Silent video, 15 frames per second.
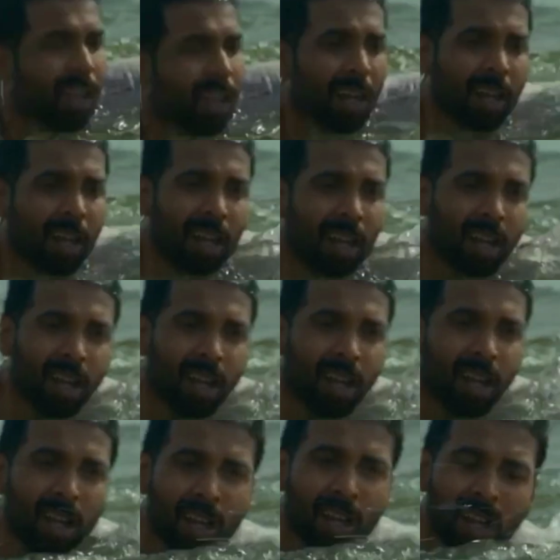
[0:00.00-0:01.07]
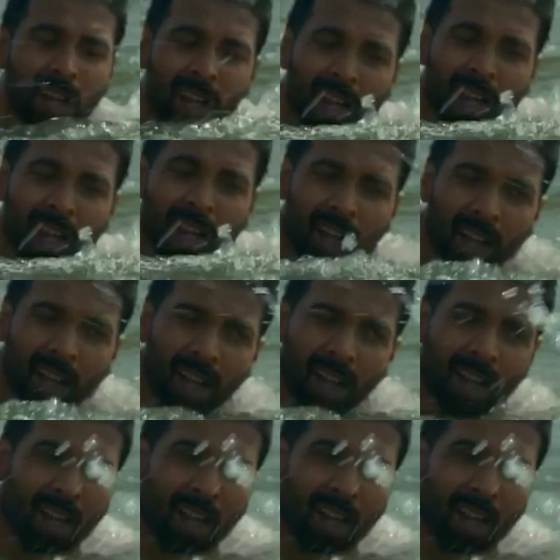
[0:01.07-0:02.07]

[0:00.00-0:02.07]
ফিরে যায় এরপর একদিন